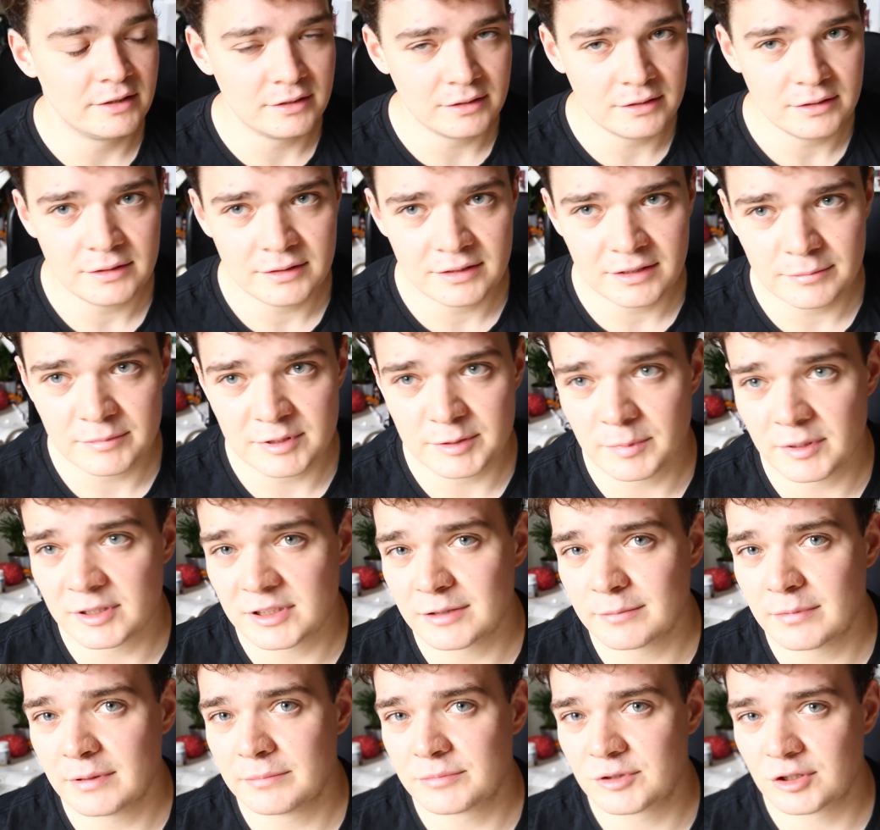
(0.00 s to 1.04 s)
I tym
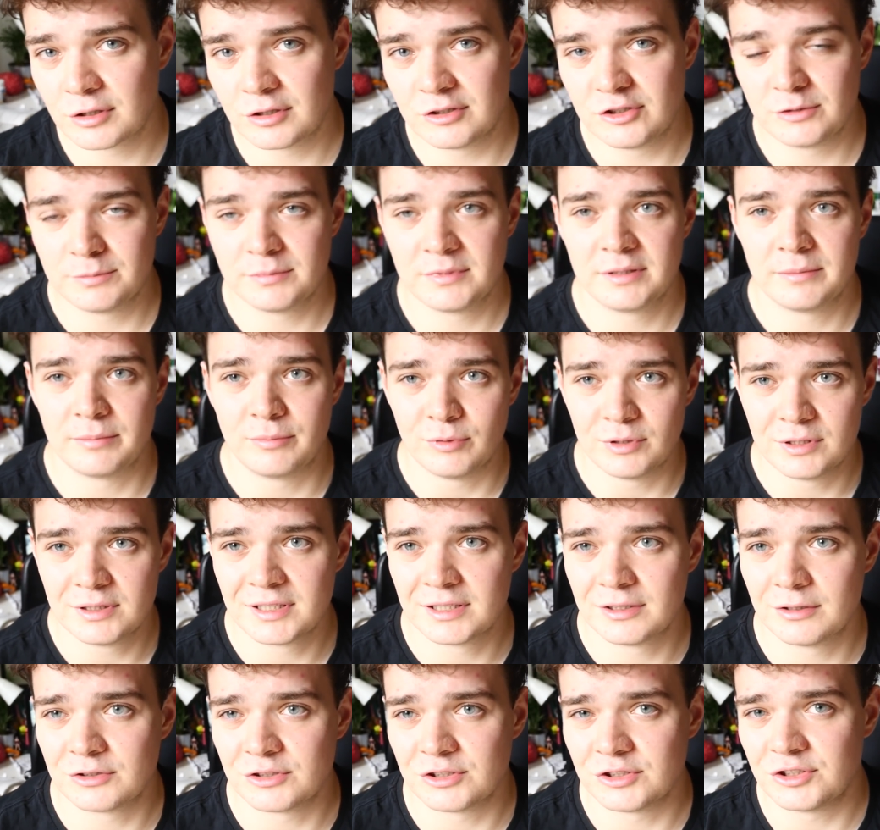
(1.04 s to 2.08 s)
sposobem przechodzimy
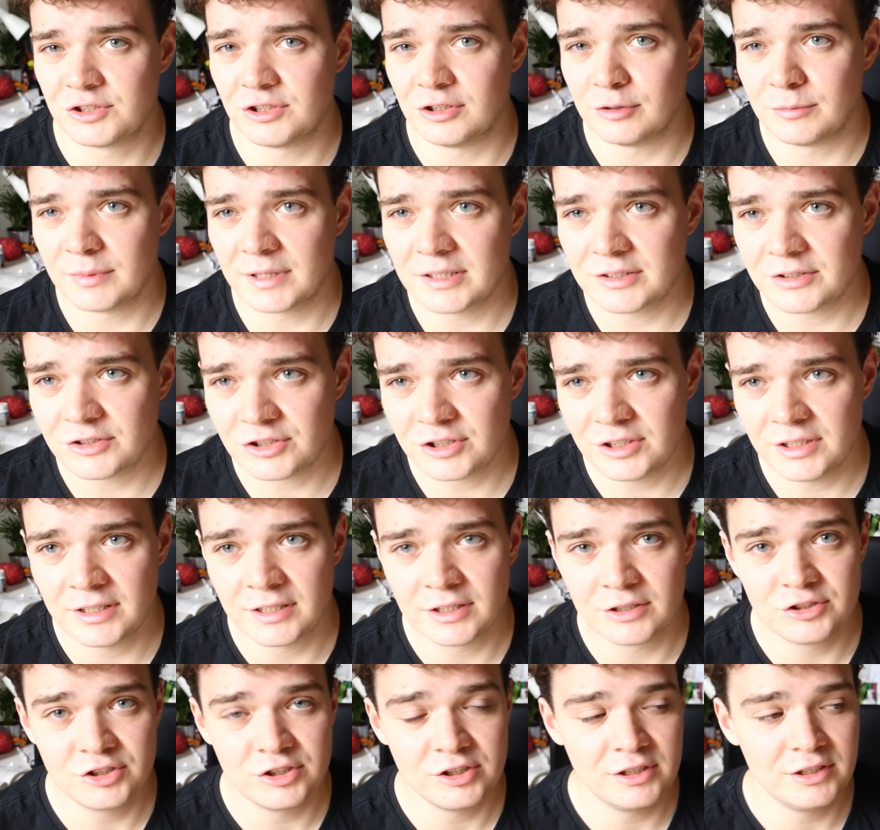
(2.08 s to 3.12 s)
płynnie do części numer 3,
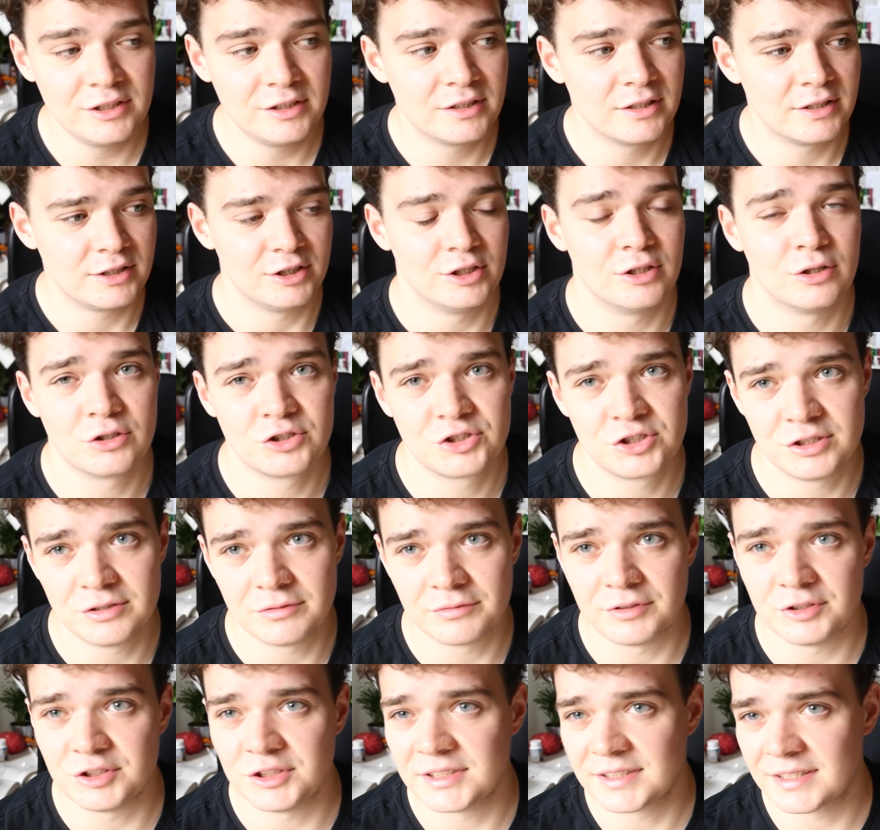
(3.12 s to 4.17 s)
czyli ilości
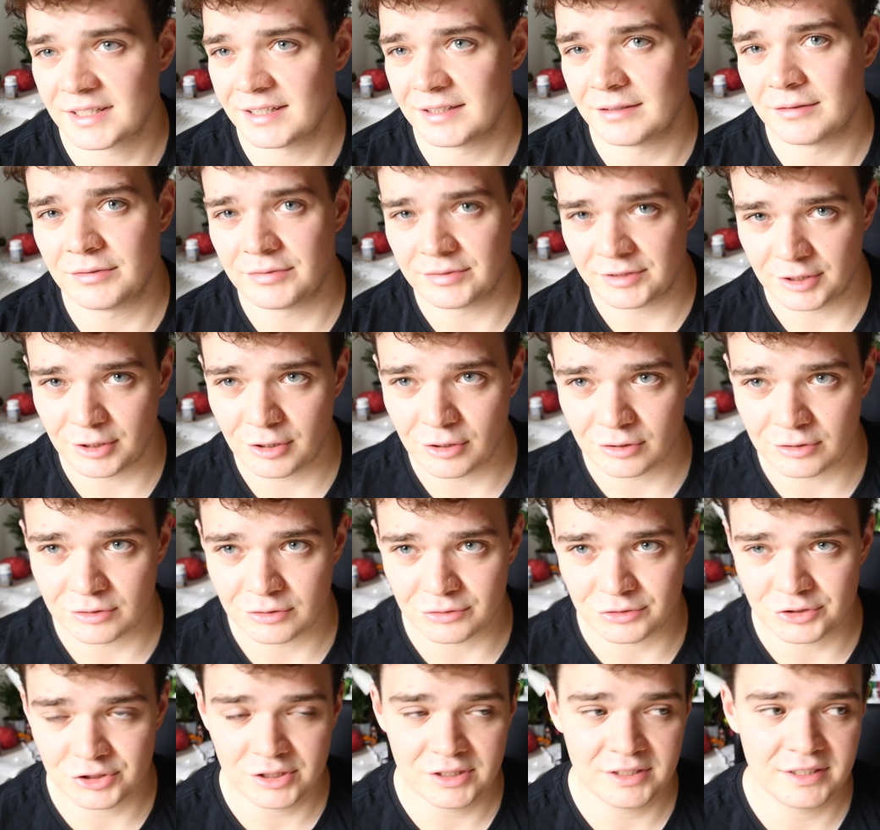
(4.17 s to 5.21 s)
wyciskań w
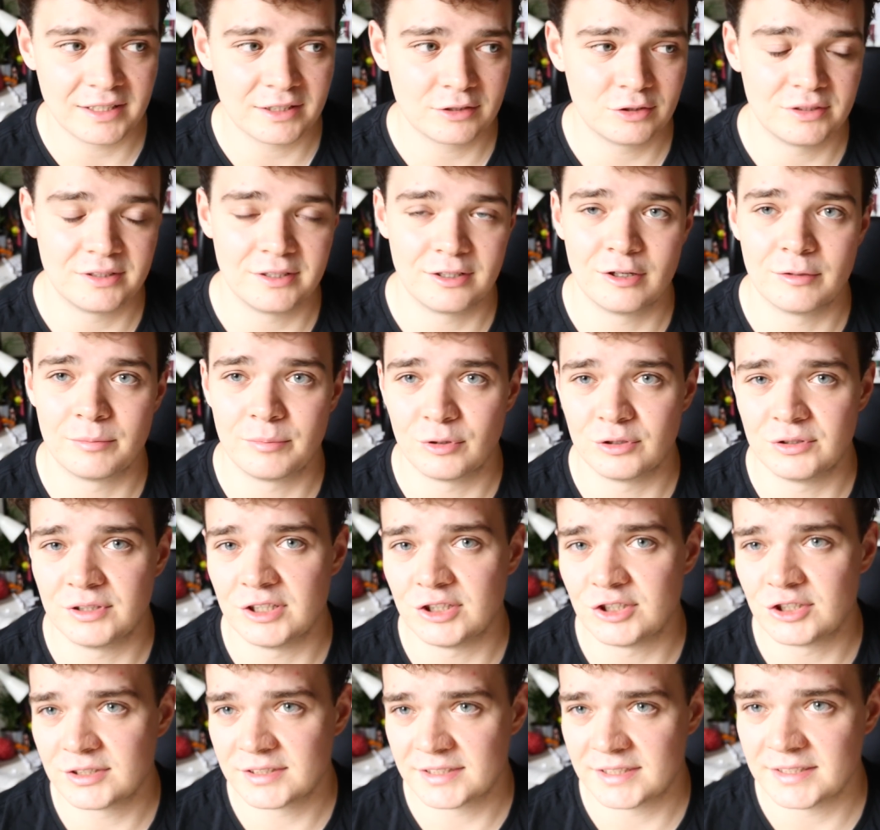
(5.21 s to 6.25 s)
tygodniu, czyli jak do tego
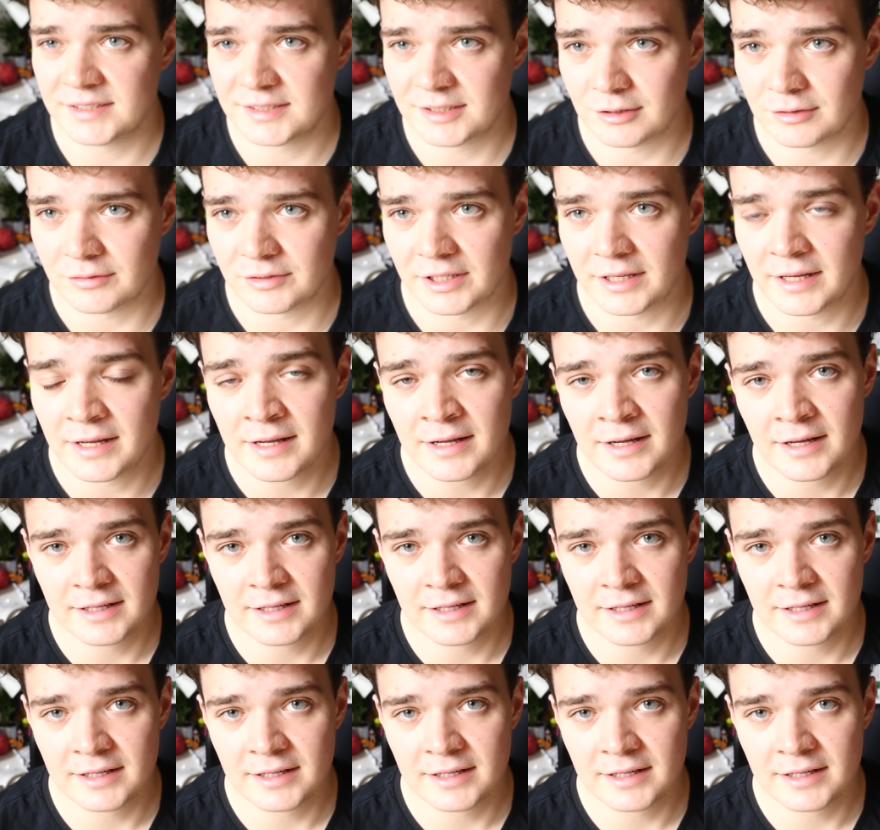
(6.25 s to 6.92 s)
podejść sensownie.